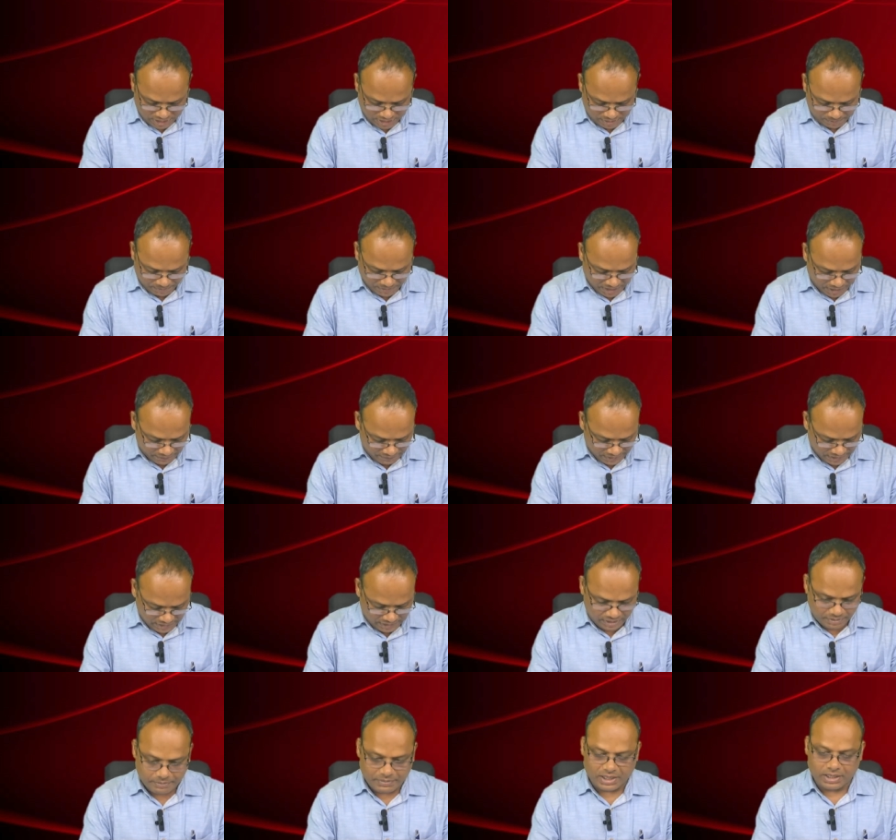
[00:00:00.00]
ఆ
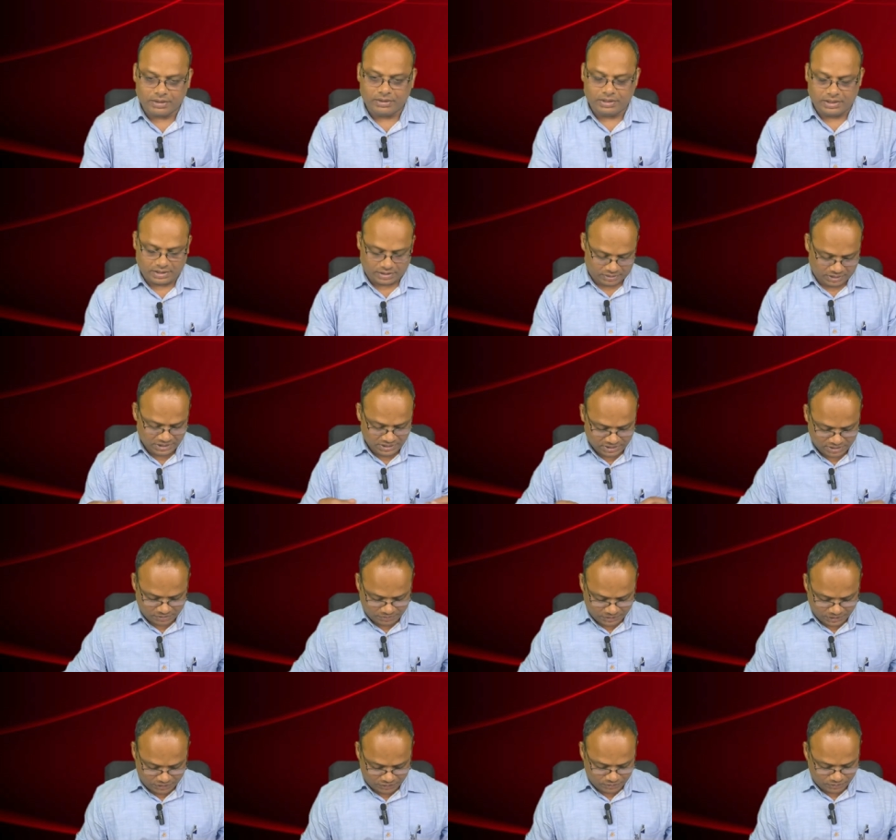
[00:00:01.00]
భావాన్ని మనం
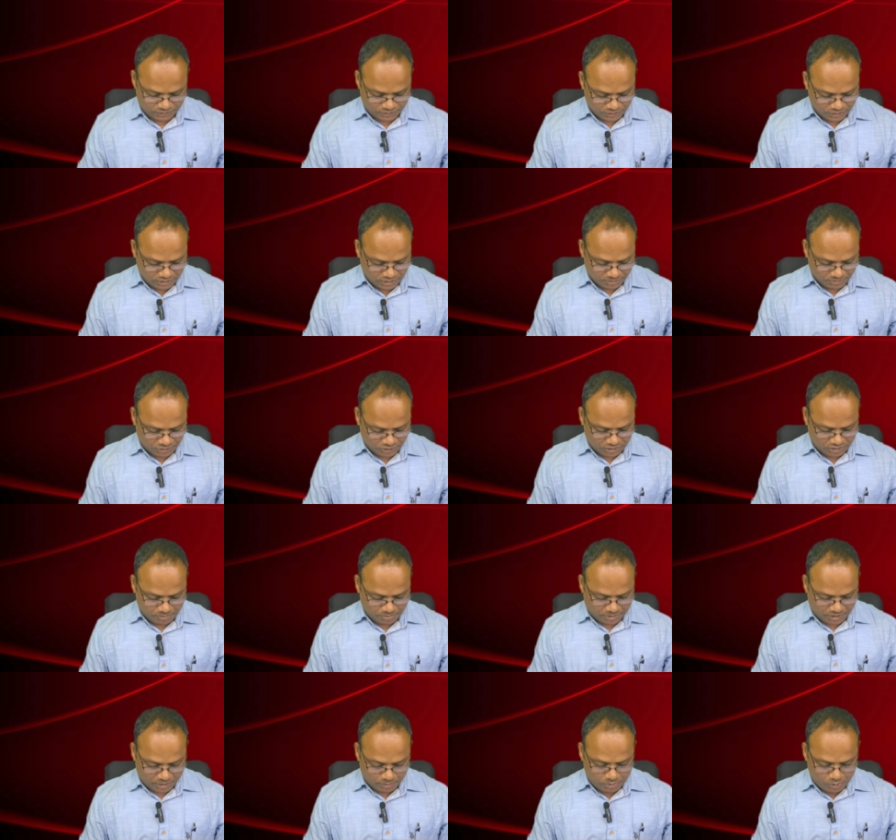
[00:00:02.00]
గ్రహించవచ్చు చూద్దాం చూడండి
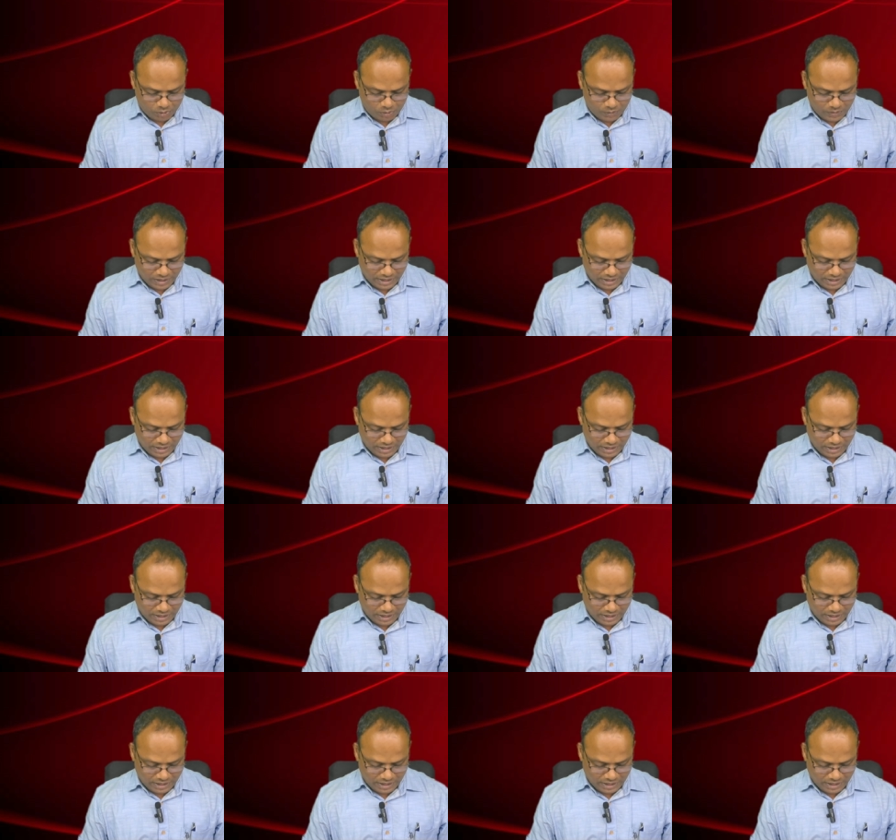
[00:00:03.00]
ప్రభు